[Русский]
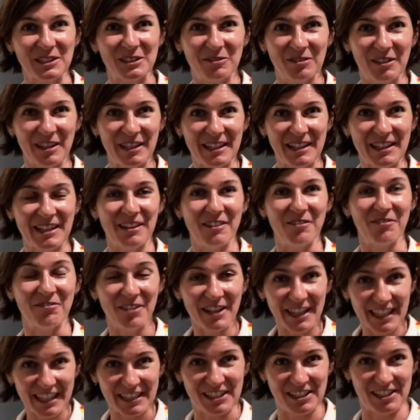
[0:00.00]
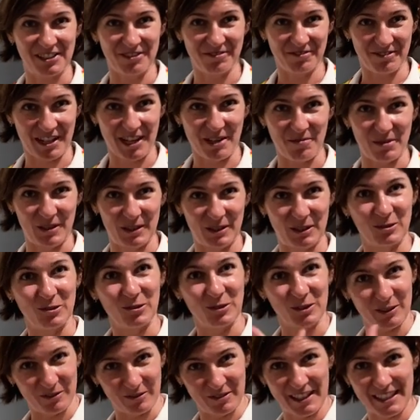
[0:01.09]
творили в это же время
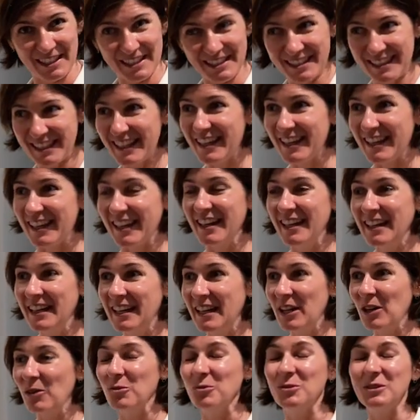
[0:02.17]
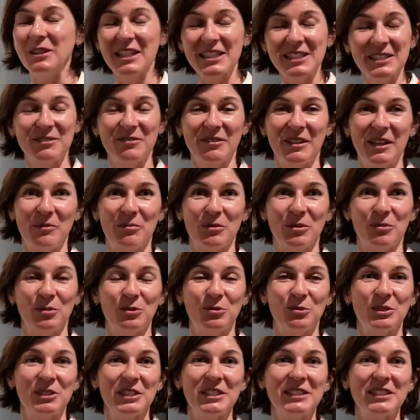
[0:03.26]
только в России, у нас с вами бы уже